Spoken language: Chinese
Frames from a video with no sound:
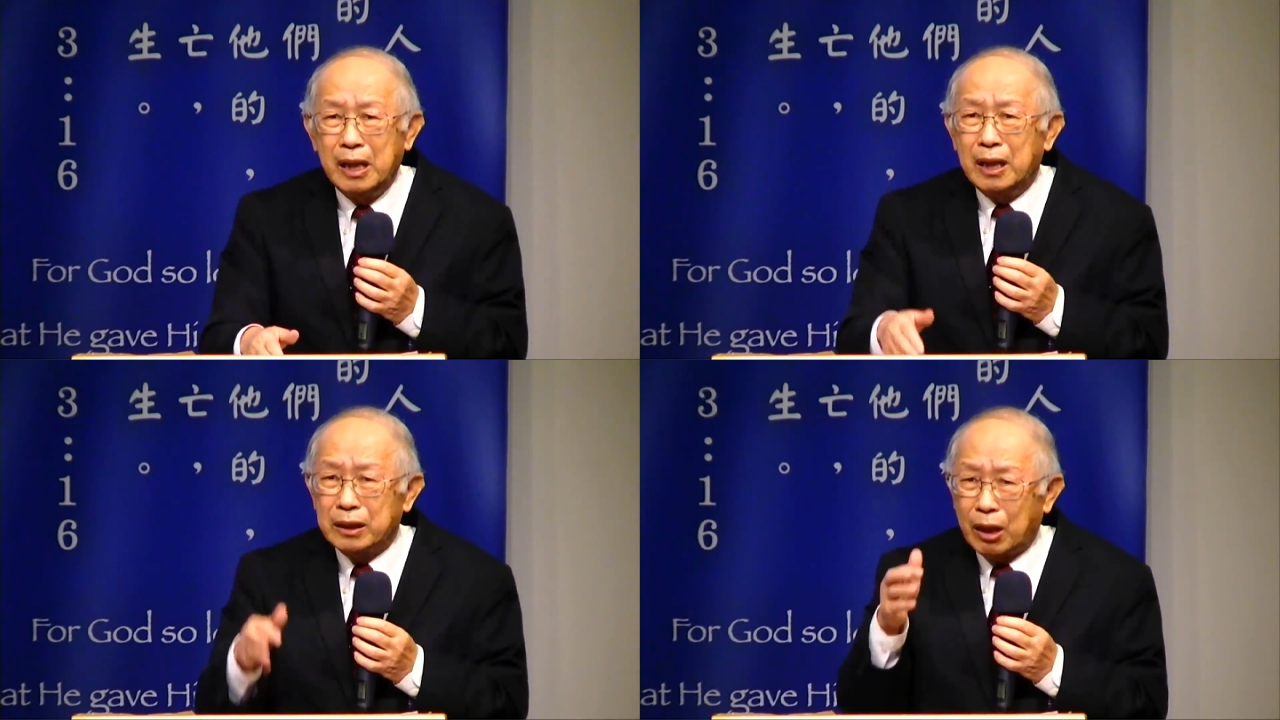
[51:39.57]

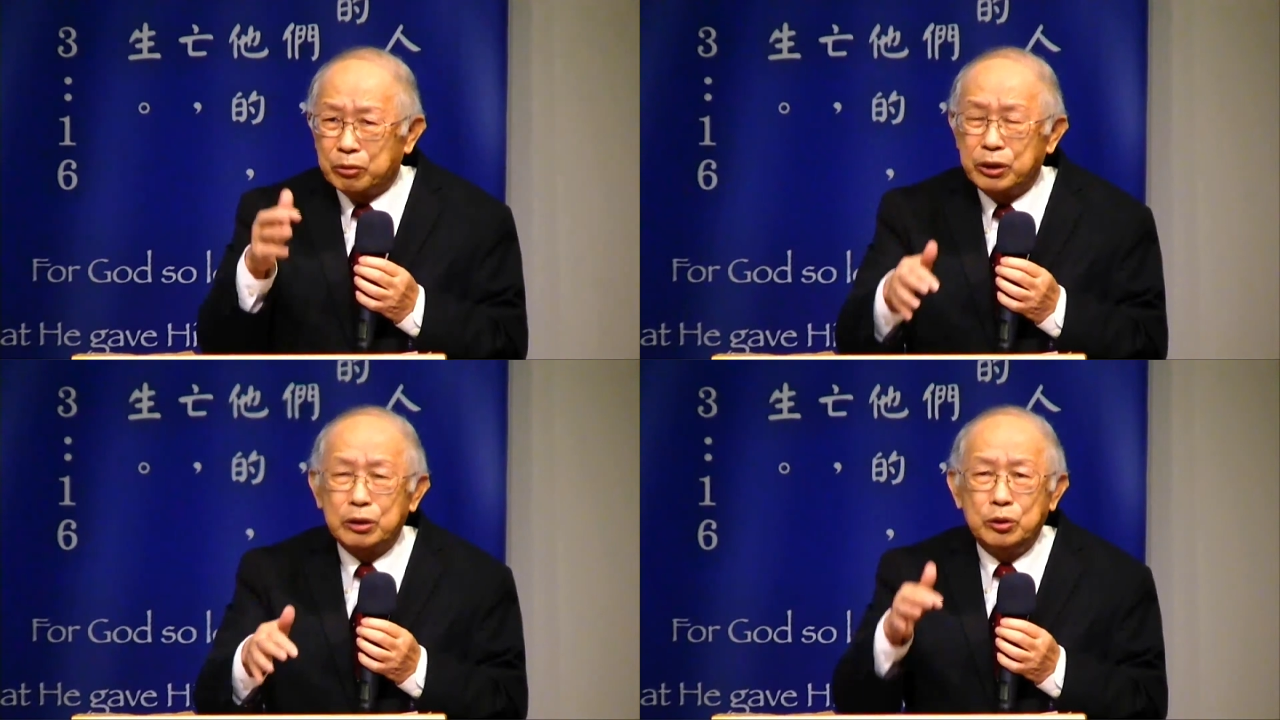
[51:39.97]
导
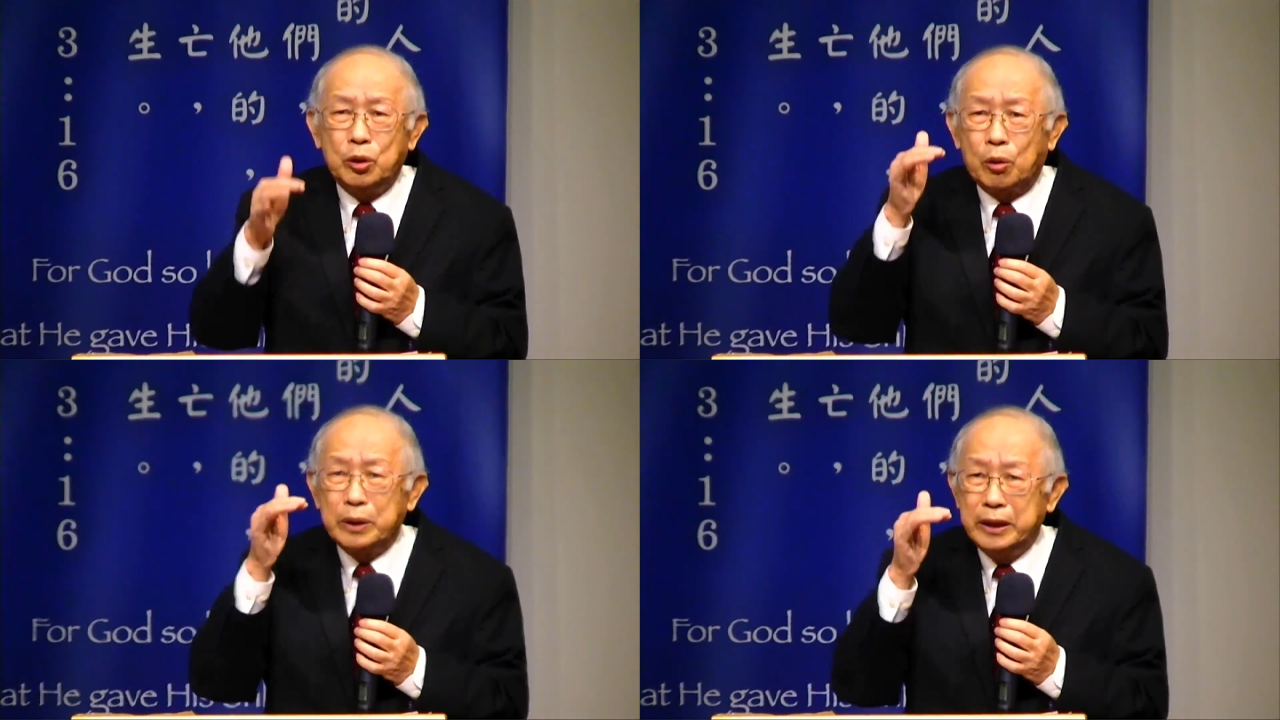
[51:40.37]
致
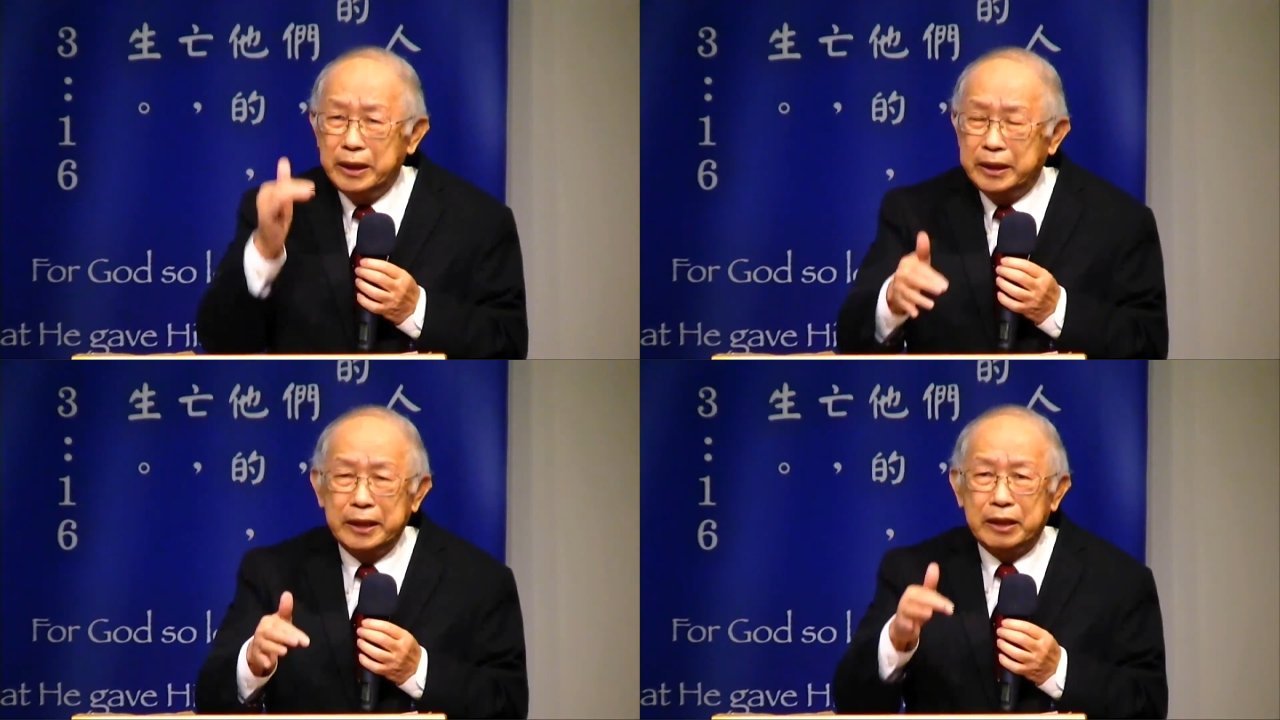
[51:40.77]
有一
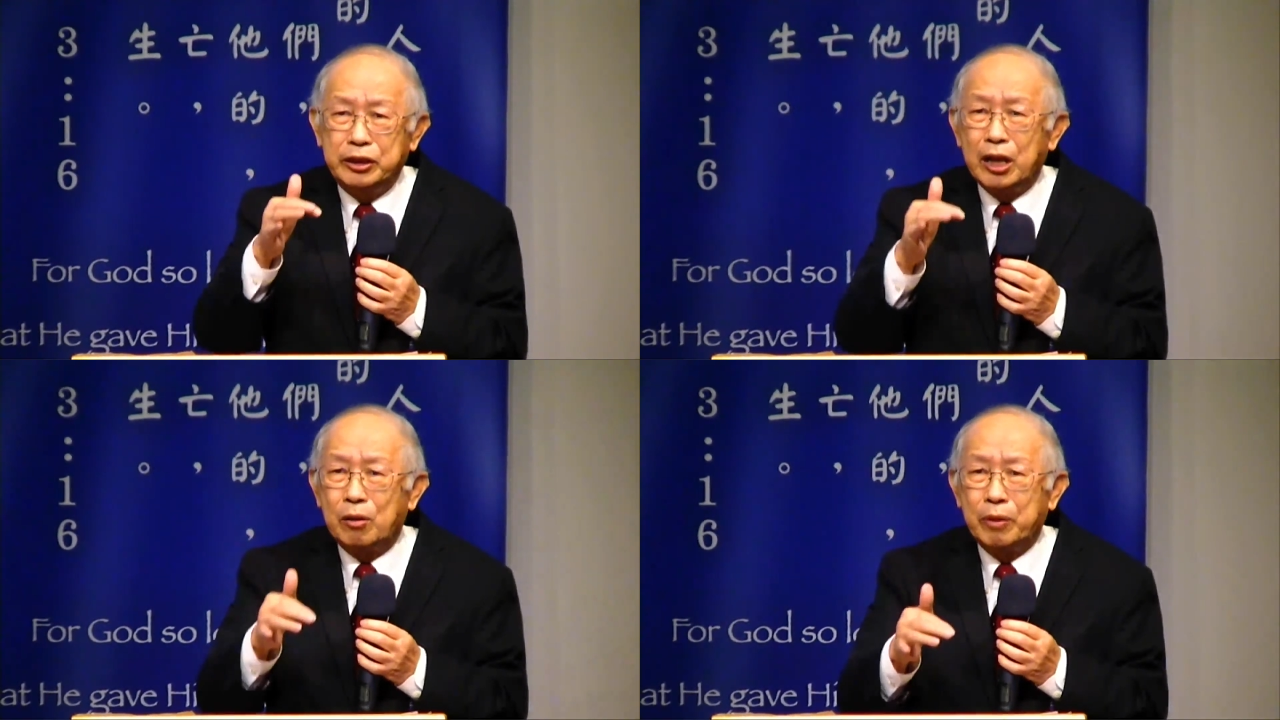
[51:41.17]
些的
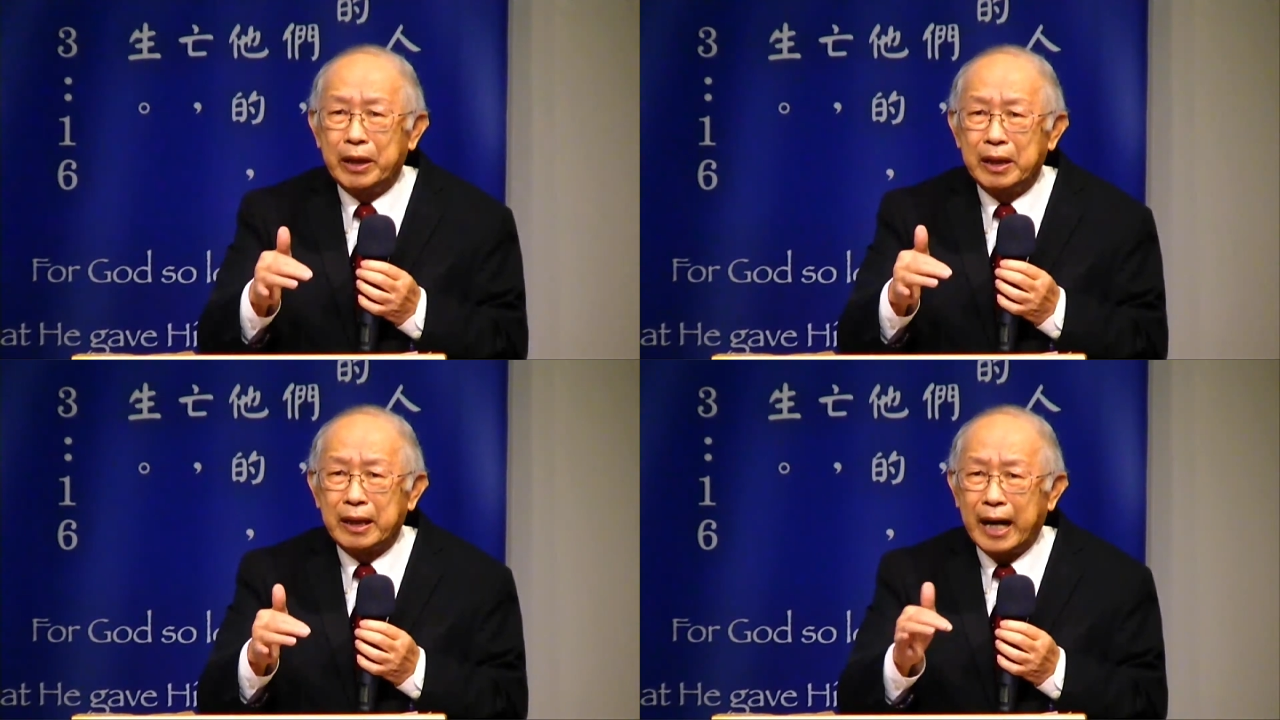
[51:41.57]
教
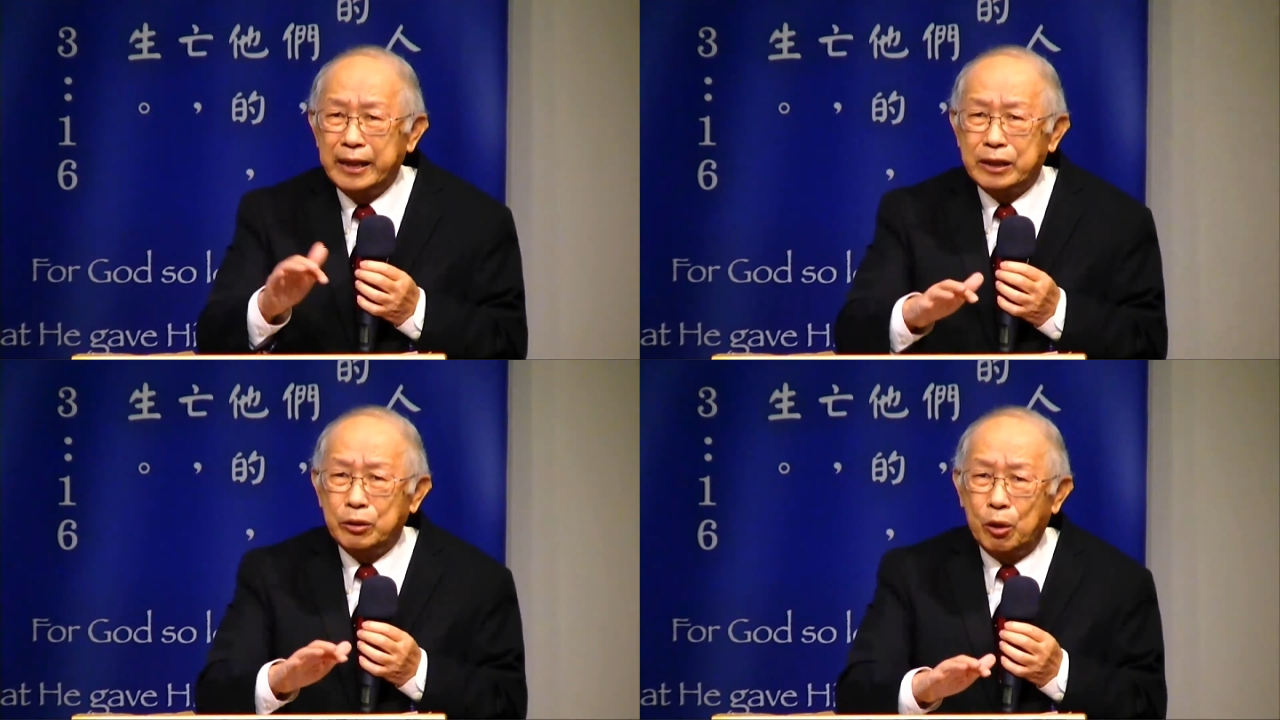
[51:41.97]
会开始有